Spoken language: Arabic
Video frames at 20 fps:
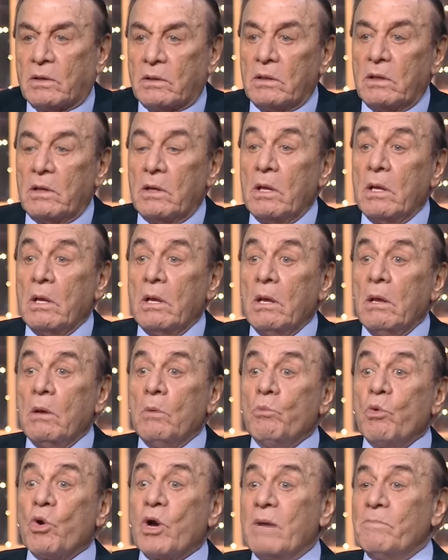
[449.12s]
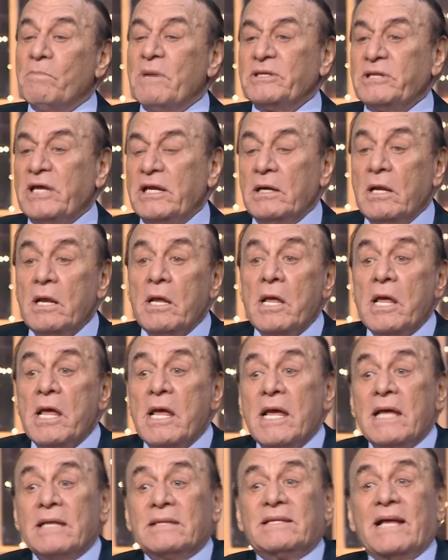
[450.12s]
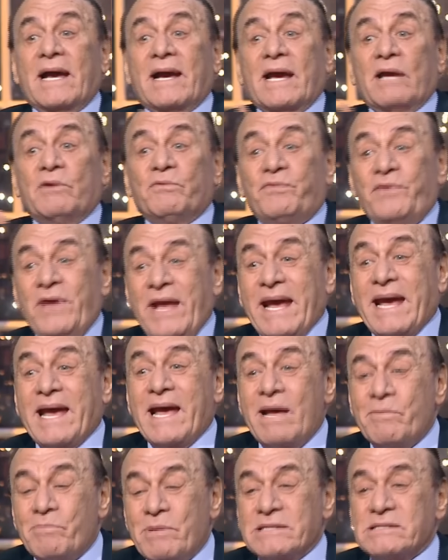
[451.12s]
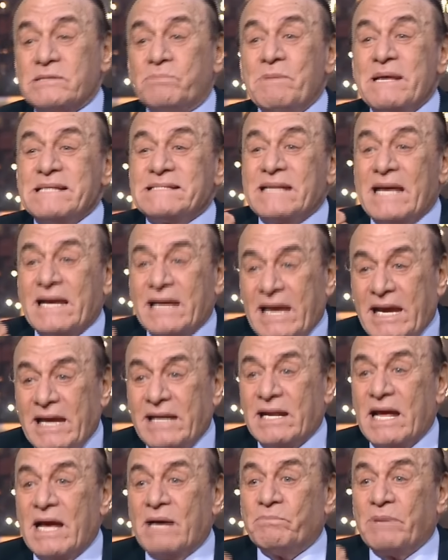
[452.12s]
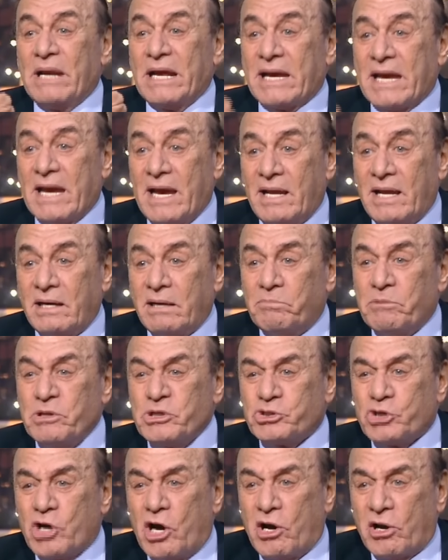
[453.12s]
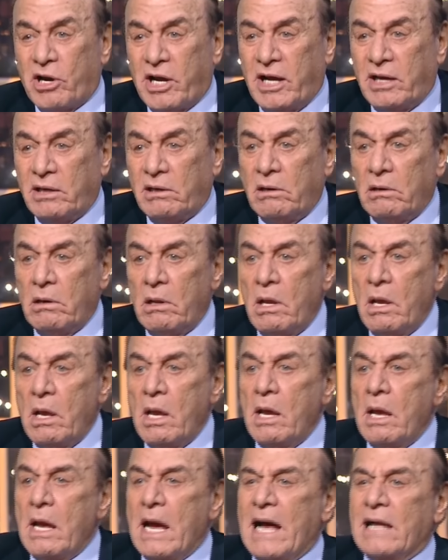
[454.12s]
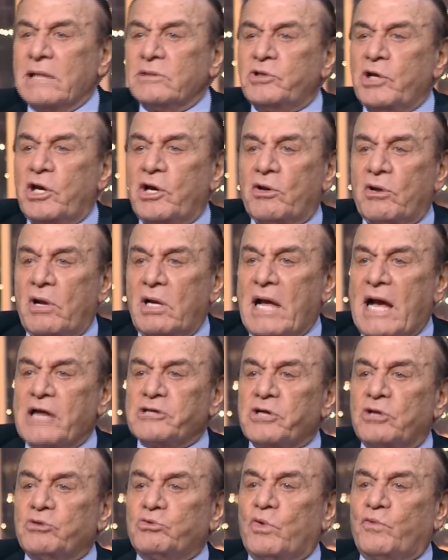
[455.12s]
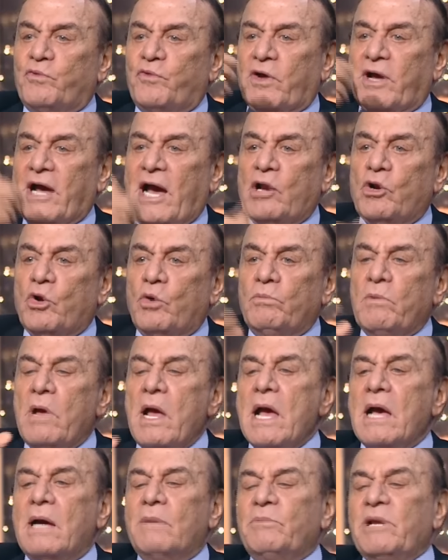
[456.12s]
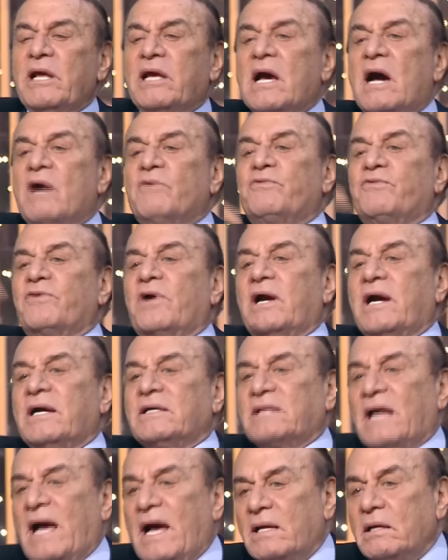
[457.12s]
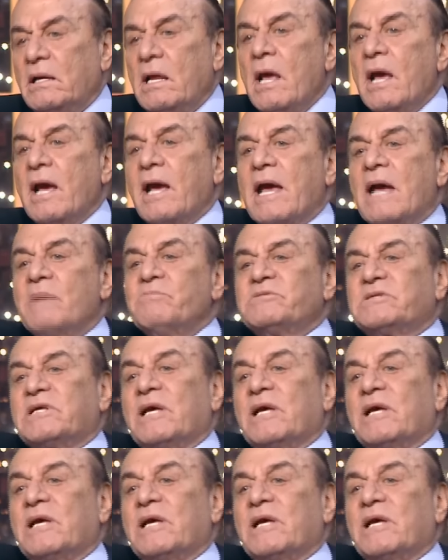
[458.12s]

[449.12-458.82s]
مليار مجمدين ده كان في خمس مساجين امريكان من شهرين عند ايران عشان تفرج عنهم امريكا افرجت عن